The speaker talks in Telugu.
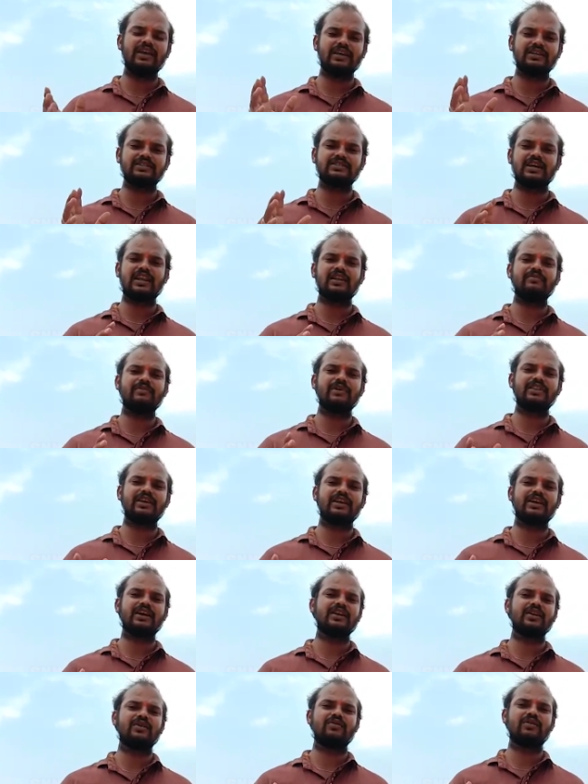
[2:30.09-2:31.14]
ఇంకా చాలామంది
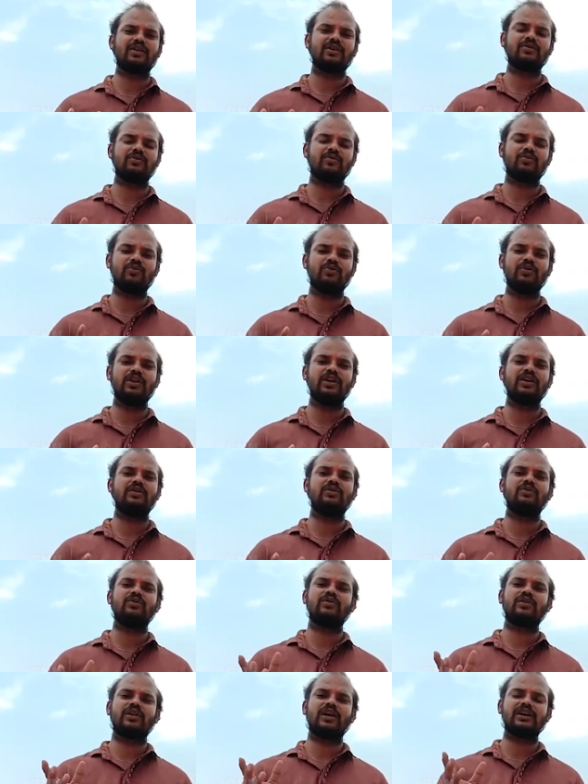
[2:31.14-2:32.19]
ఇక్కడనే ఉన్నారు
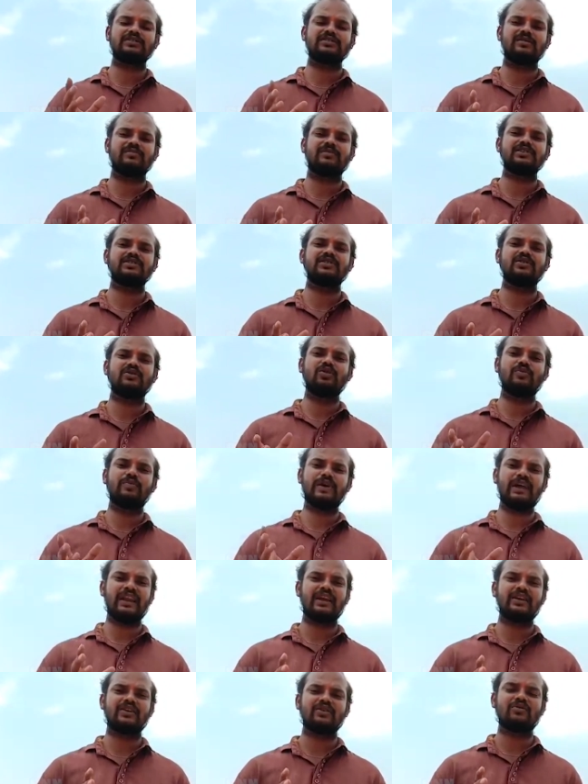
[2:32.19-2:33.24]
కూలీలు రాష్ట్ర ప్రజలు
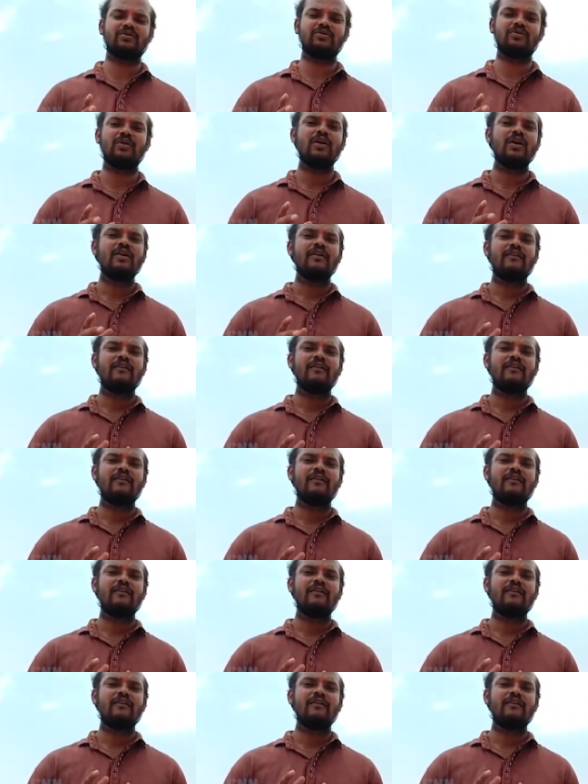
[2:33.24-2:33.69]
పర్యాటకులు